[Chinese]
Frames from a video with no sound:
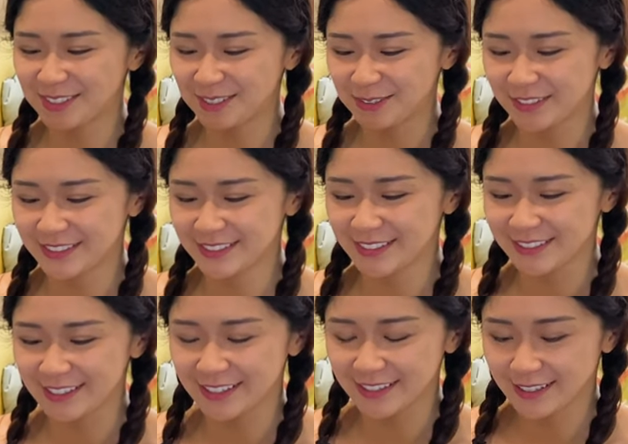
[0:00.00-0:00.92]
是粉色
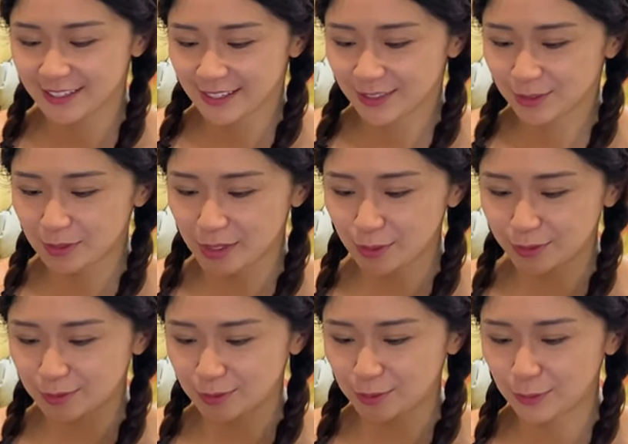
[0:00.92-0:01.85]
的，所以我
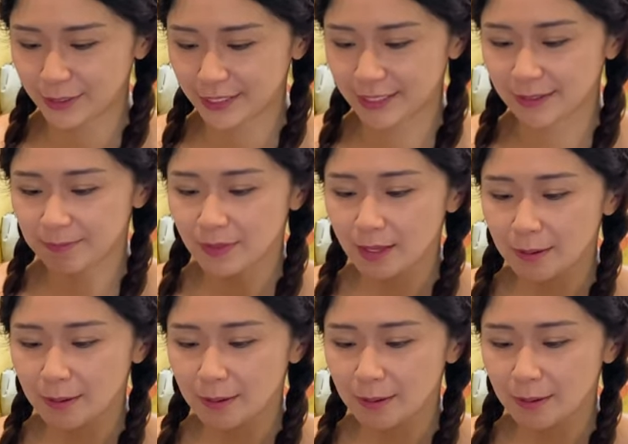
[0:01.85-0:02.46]
就会。